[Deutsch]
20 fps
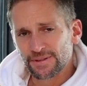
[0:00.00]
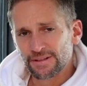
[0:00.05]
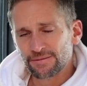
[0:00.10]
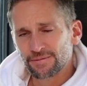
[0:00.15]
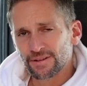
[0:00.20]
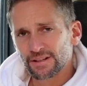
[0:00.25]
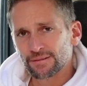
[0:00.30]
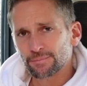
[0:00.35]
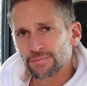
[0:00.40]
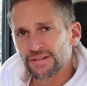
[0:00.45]
die
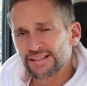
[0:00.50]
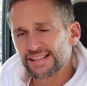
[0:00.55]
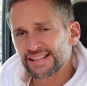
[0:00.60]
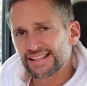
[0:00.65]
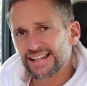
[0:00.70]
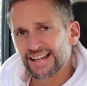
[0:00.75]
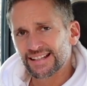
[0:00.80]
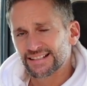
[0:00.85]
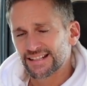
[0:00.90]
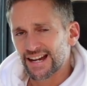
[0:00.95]
wird mit
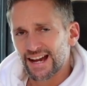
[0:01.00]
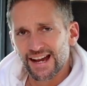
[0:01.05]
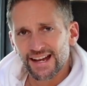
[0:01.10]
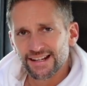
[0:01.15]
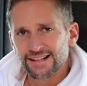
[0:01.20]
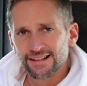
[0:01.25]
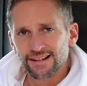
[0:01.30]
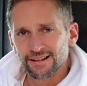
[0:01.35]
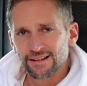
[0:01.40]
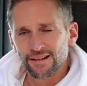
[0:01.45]
Sicherheit
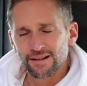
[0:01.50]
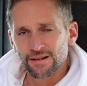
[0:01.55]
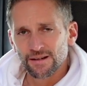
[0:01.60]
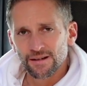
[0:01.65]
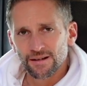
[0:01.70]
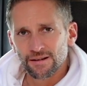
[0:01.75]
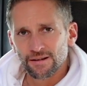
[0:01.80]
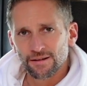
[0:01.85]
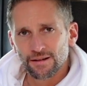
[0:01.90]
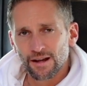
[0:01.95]
keinen äh,
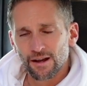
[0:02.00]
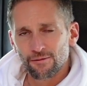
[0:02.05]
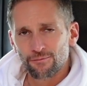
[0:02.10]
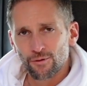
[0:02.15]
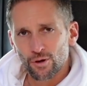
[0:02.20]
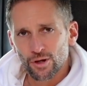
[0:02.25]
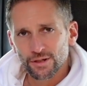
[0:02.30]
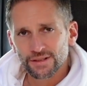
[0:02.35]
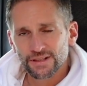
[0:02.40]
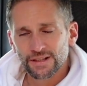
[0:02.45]

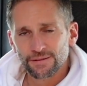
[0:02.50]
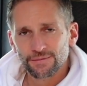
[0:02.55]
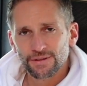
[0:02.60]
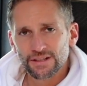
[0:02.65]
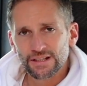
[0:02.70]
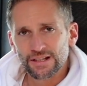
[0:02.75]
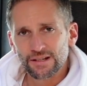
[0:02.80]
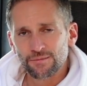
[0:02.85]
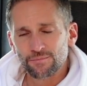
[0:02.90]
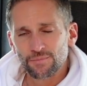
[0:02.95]
Award
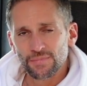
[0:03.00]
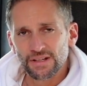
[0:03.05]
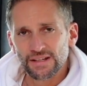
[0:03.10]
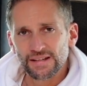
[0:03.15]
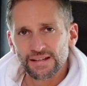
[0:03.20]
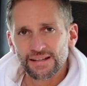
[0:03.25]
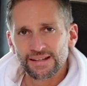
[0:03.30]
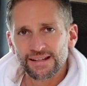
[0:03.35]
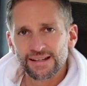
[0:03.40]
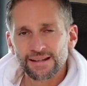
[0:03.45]
gewinnen
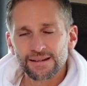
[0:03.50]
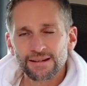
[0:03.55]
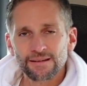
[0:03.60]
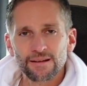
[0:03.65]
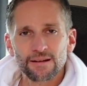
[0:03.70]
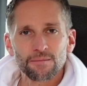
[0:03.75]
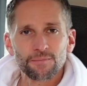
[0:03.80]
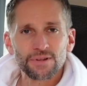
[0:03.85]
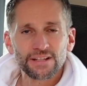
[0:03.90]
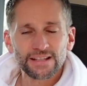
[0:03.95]
mit
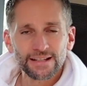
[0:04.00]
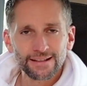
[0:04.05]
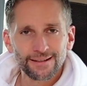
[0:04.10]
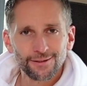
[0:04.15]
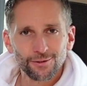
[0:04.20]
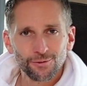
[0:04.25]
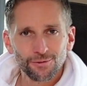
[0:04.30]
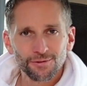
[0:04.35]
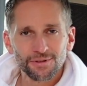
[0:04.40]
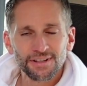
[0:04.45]
der
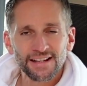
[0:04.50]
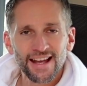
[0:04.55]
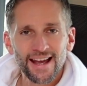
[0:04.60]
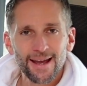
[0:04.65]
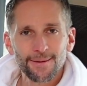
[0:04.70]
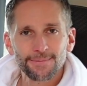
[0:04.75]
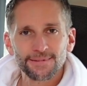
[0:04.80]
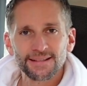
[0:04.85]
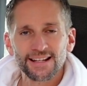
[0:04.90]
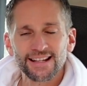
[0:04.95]
Betitelung der
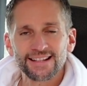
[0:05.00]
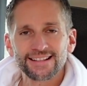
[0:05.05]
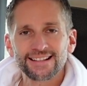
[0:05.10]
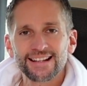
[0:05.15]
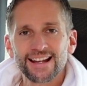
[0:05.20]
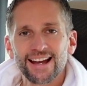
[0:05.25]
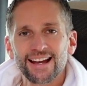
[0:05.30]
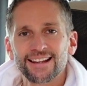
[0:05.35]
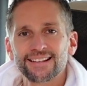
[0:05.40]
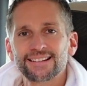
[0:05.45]
App, denn
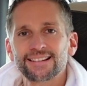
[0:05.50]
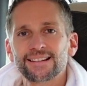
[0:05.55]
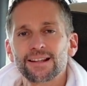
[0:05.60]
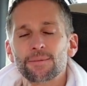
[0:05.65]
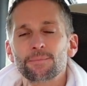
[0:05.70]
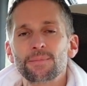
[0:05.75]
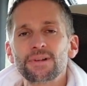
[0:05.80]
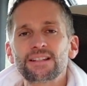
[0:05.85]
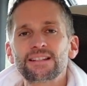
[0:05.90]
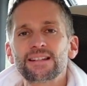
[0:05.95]
die heißt
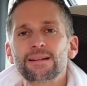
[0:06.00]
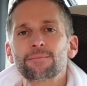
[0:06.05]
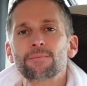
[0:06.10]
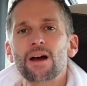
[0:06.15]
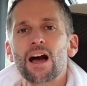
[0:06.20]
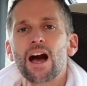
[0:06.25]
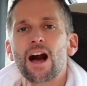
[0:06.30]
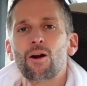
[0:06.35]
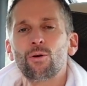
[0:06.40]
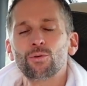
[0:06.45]
Mit dem
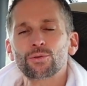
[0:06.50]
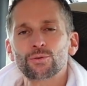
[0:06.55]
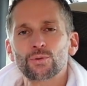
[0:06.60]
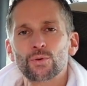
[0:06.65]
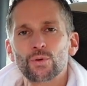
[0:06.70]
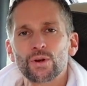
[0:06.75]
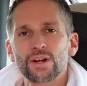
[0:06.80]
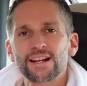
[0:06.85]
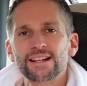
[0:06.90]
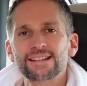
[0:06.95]

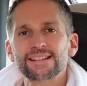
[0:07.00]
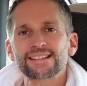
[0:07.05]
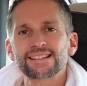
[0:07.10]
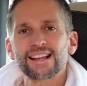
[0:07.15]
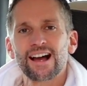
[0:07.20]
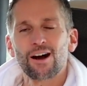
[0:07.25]
Auto ins